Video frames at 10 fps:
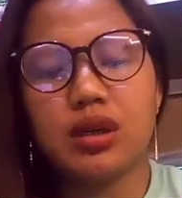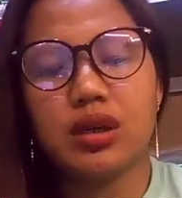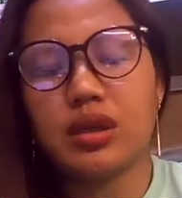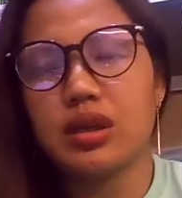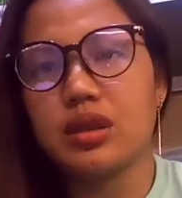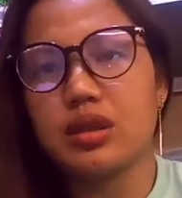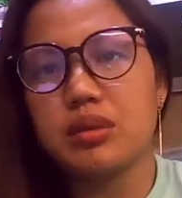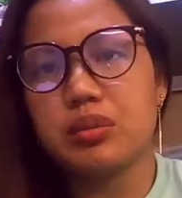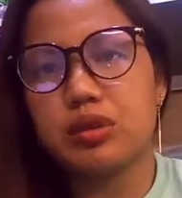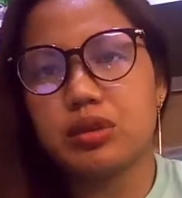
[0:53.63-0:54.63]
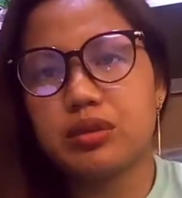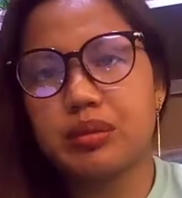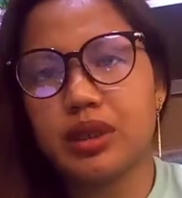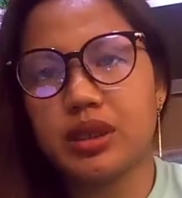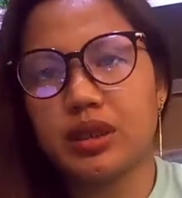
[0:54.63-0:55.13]
Uh, tapos,
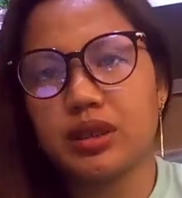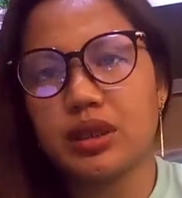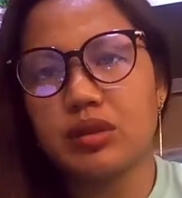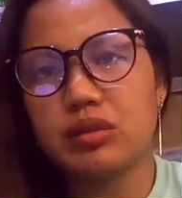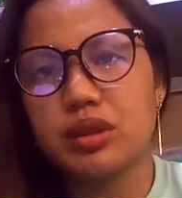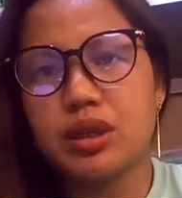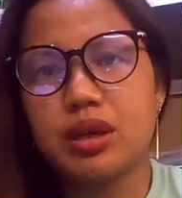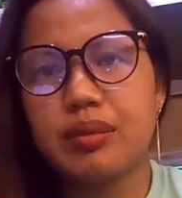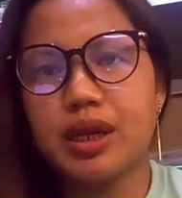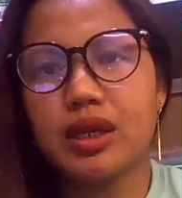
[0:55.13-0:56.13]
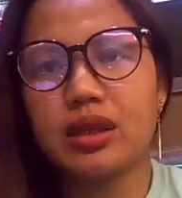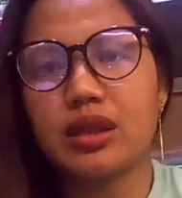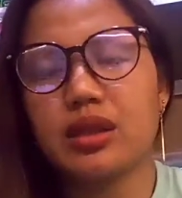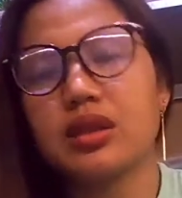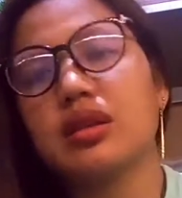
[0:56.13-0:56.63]
may nagtanong nga naman
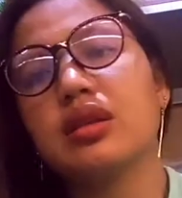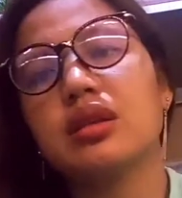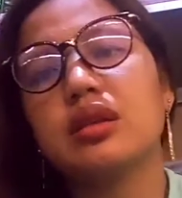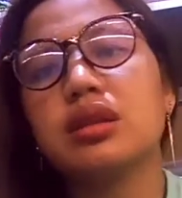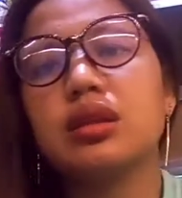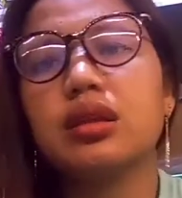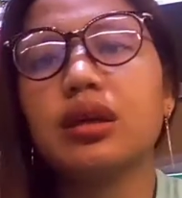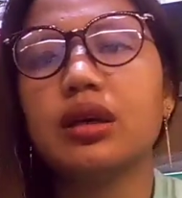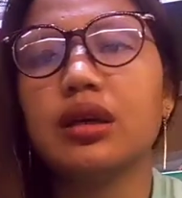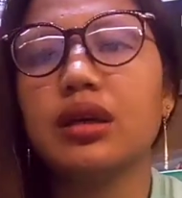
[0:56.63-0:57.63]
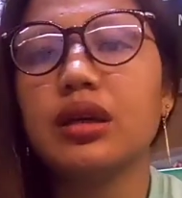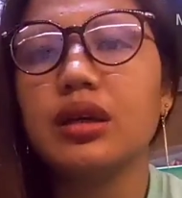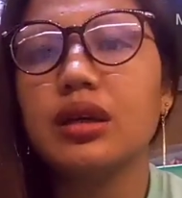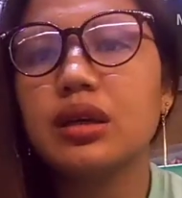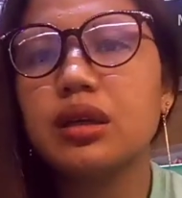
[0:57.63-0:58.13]
na
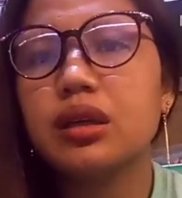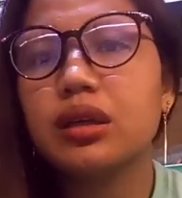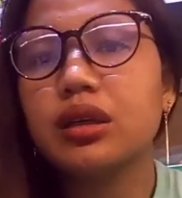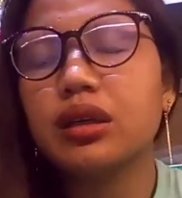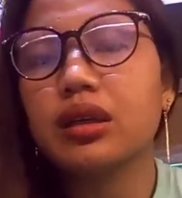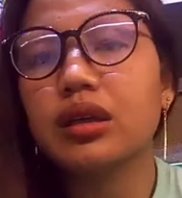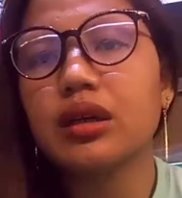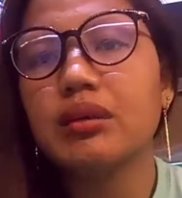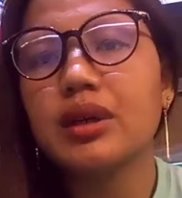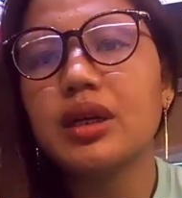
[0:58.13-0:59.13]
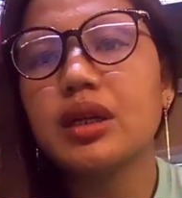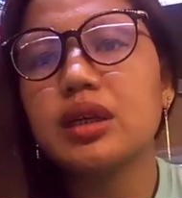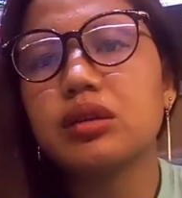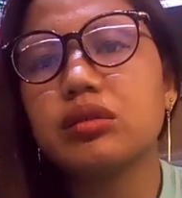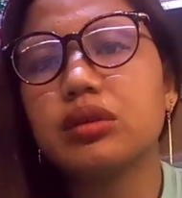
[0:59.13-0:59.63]
kamag-anak
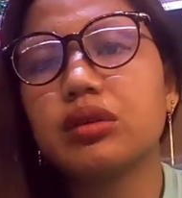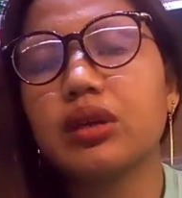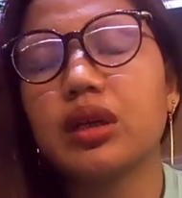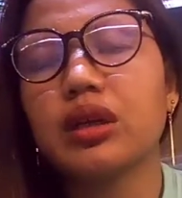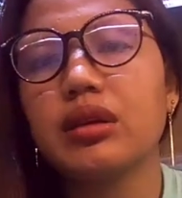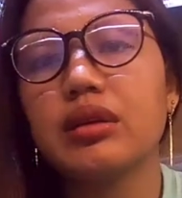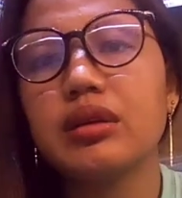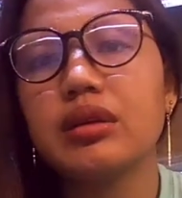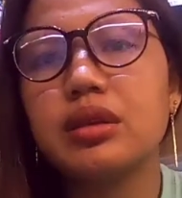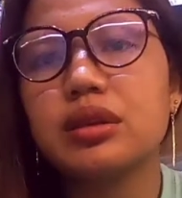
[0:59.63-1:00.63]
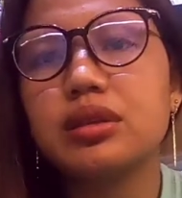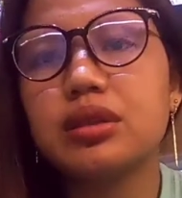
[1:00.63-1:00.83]
ko rin. At,